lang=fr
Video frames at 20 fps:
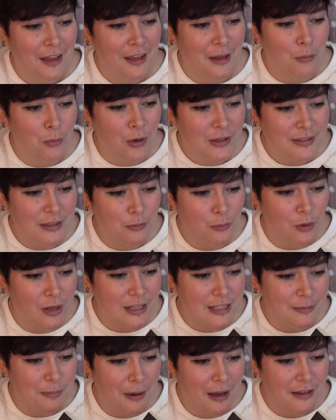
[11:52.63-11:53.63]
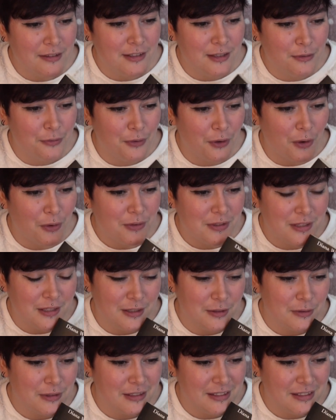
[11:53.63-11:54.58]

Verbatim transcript: Et moi, ça ne me laisse pas indifférent si,